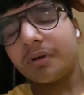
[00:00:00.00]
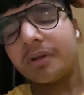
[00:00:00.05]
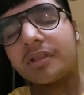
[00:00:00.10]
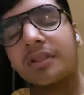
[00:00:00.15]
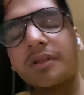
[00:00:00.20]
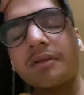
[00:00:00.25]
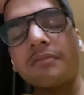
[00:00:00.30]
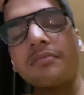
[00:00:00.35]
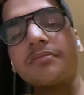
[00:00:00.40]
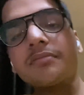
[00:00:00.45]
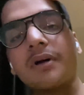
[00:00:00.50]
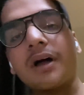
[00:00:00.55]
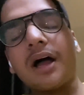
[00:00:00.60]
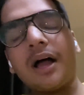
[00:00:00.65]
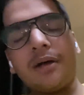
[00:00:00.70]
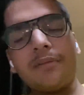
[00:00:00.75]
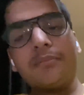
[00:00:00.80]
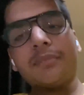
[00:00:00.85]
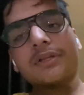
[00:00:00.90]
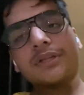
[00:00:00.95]
मतलब
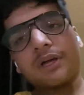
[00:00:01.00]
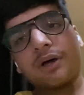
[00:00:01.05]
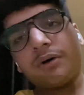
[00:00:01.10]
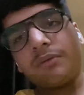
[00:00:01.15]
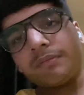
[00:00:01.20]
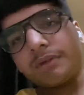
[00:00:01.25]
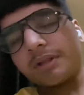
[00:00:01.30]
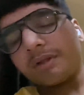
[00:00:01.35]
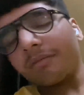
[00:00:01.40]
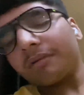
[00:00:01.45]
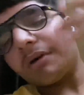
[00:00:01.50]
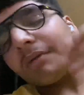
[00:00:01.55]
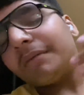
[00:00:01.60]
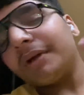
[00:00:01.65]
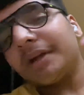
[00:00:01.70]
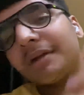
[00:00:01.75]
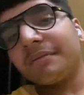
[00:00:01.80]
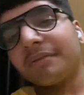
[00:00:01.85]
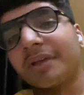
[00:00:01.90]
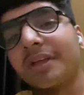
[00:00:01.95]
आप बताओ मतलब
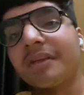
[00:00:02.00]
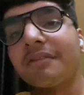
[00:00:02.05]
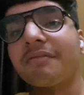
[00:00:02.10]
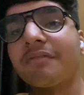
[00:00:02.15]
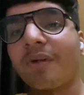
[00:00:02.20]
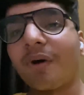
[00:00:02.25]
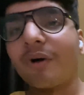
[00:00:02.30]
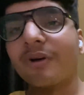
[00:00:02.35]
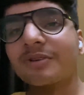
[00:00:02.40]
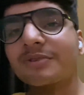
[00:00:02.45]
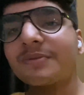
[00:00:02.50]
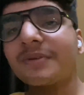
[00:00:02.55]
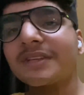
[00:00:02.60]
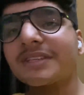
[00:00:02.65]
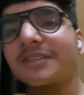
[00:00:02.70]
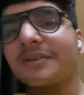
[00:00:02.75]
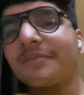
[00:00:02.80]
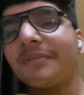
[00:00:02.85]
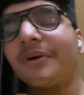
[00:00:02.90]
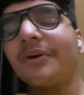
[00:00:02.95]
कमेंट में कि व्लॉग्स में
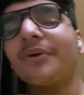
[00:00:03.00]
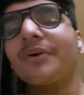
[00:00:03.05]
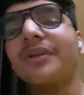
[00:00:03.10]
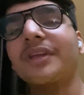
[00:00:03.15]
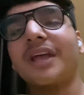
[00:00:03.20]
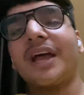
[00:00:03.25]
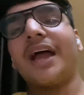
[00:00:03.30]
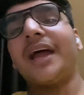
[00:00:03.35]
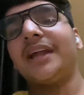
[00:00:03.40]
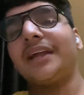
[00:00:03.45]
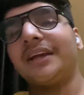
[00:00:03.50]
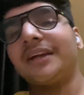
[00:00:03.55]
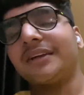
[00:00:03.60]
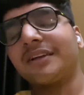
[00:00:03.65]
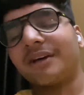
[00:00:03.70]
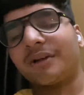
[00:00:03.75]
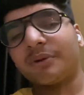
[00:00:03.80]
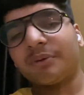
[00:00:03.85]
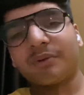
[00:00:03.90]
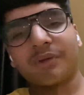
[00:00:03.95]
ऐसा मैं और क्या एडिट
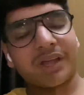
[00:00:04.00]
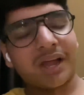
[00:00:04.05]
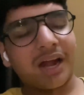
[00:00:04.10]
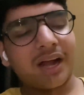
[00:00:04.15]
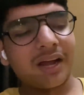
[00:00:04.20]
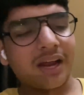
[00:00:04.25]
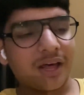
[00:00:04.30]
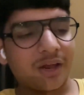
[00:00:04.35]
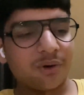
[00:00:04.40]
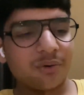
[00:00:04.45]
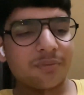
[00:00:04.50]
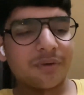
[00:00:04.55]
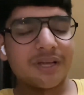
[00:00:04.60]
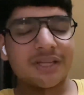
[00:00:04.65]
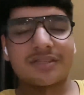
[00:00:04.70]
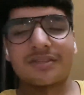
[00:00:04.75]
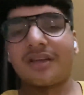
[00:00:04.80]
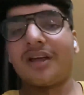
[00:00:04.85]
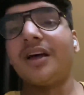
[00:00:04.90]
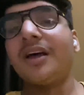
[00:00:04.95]
करूँ क्या डालूँ मैं
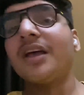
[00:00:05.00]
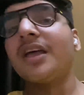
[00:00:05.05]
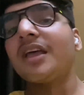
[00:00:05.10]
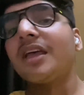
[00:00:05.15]
ऐसा